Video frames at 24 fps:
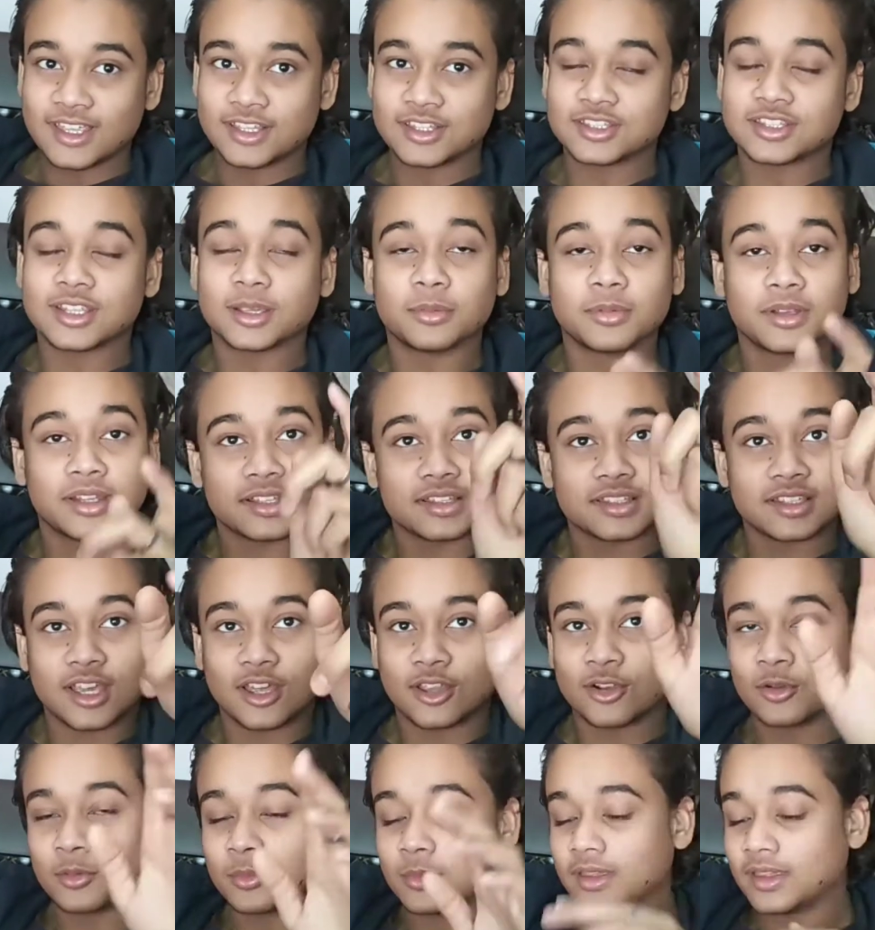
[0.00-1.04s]
इन सब ने
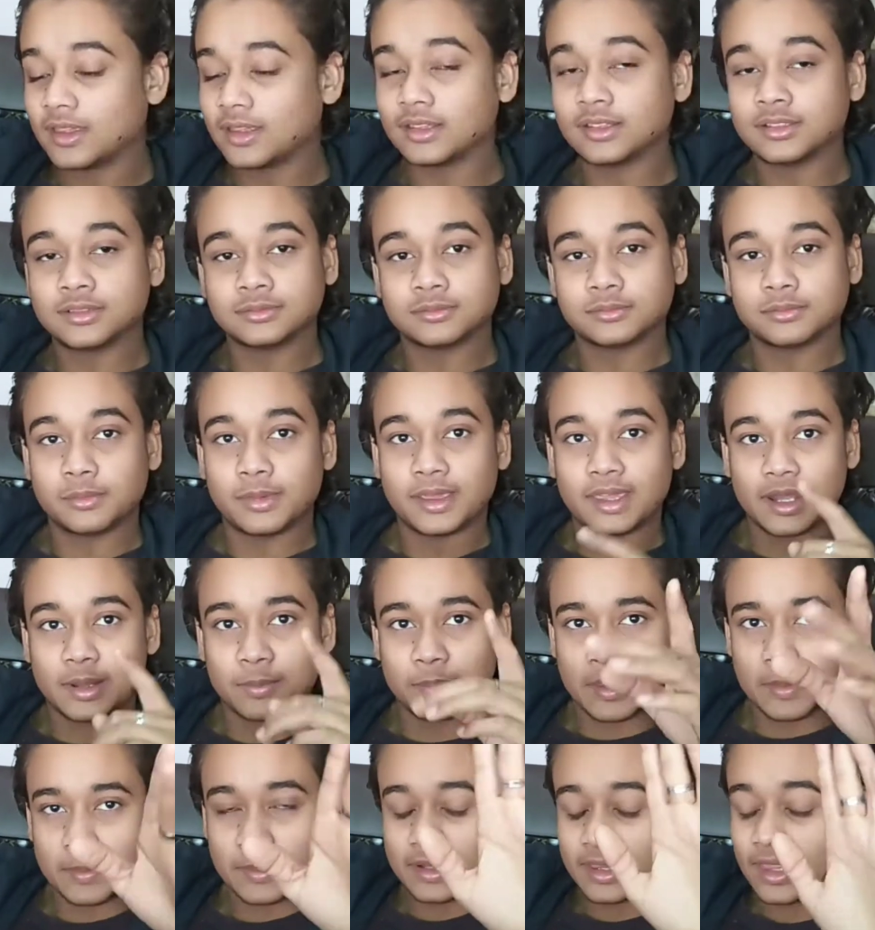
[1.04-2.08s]
सालों में मेरा
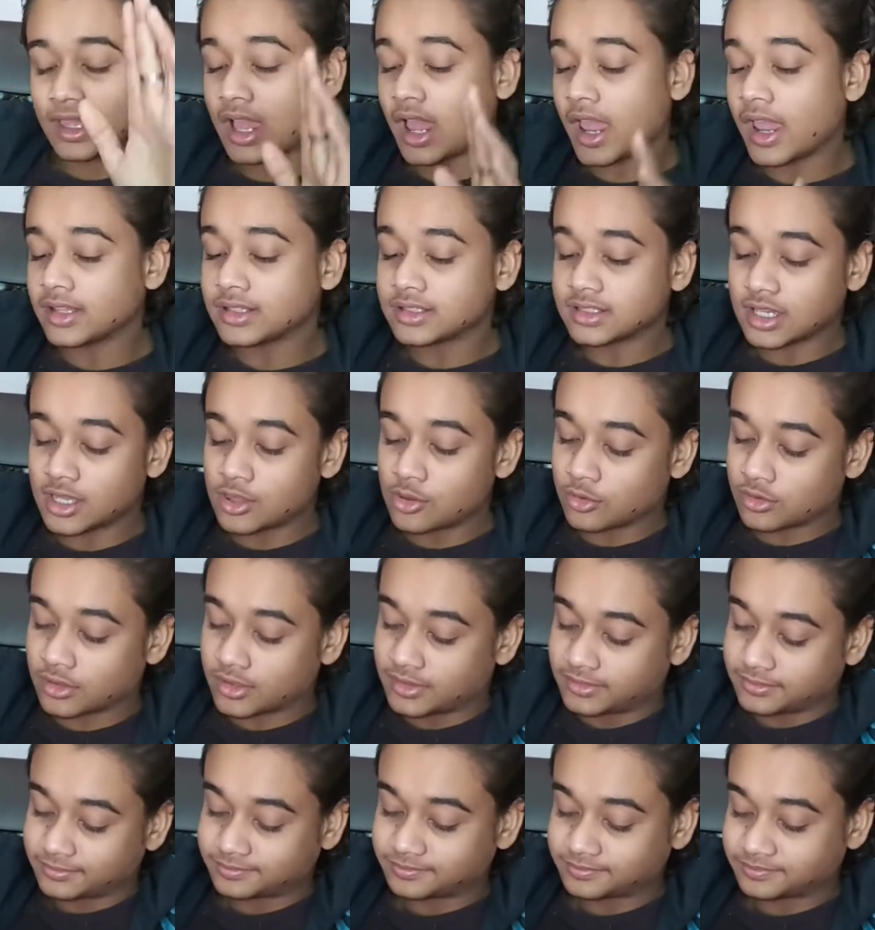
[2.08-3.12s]
पेपर देखा इन सालों में
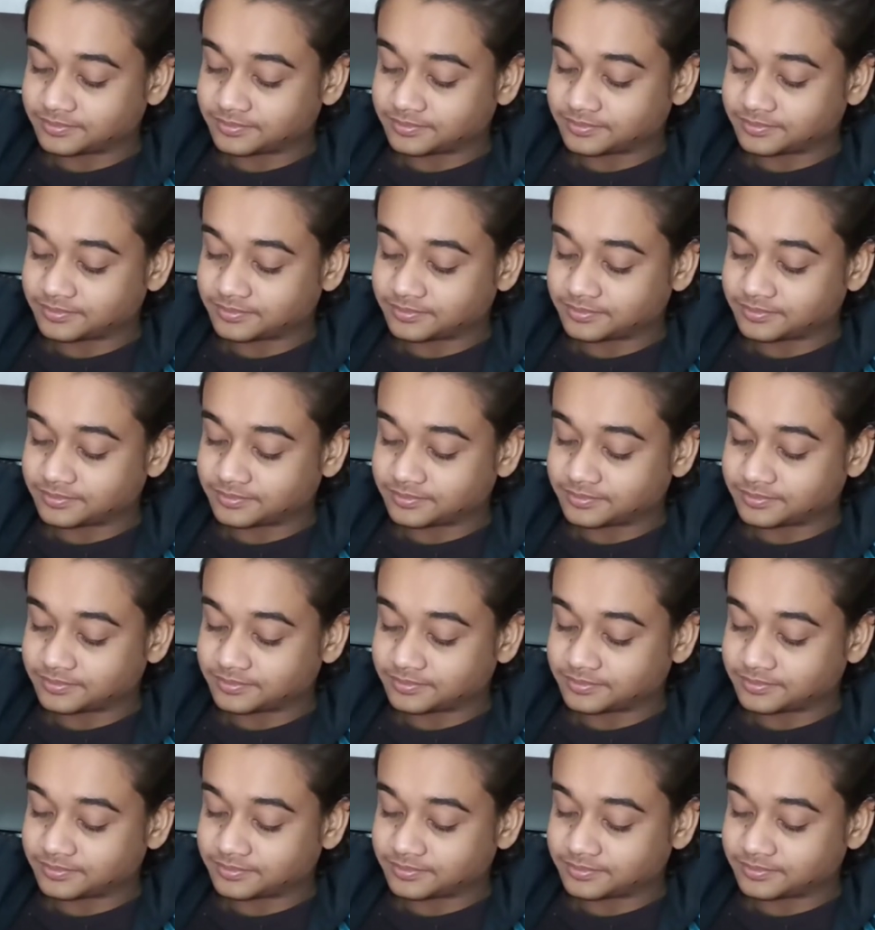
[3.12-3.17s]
